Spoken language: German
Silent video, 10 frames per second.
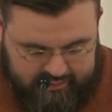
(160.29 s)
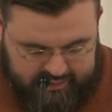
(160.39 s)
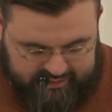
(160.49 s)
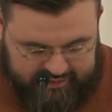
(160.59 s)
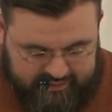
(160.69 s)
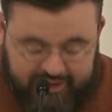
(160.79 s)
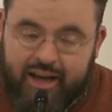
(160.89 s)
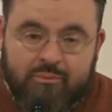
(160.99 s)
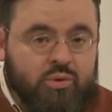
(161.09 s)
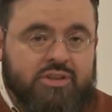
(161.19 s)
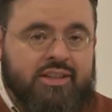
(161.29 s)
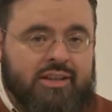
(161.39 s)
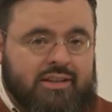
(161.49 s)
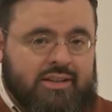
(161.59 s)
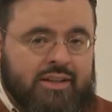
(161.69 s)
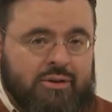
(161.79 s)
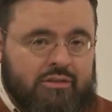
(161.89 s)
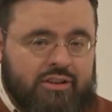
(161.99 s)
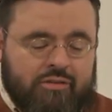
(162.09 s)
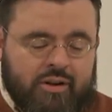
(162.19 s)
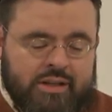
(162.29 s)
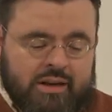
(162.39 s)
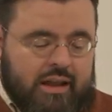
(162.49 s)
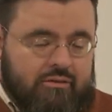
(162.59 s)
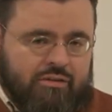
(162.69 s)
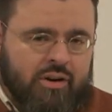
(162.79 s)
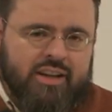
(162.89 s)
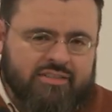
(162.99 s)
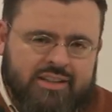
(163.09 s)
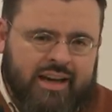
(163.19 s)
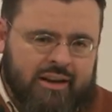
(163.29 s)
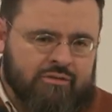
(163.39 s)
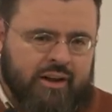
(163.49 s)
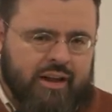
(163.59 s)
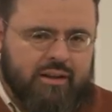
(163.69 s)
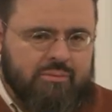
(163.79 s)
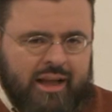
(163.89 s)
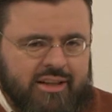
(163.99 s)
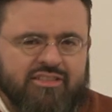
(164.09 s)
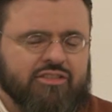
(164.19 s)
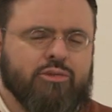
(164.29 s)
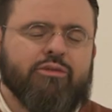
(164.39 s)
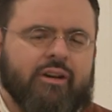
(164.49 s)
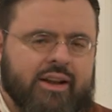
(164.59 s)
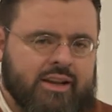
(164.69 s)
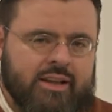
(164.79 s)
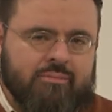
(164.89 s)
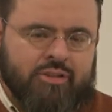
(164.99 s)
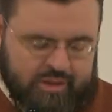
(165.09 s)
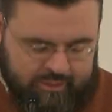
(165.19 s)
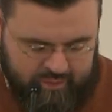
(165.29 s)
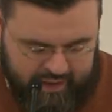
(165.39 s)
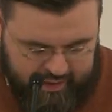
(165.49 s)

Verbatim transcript: Das sind sehr ermutigende Dinge und wir wollen, wir wollen das nicht einfach als Zufall nehmen, sondern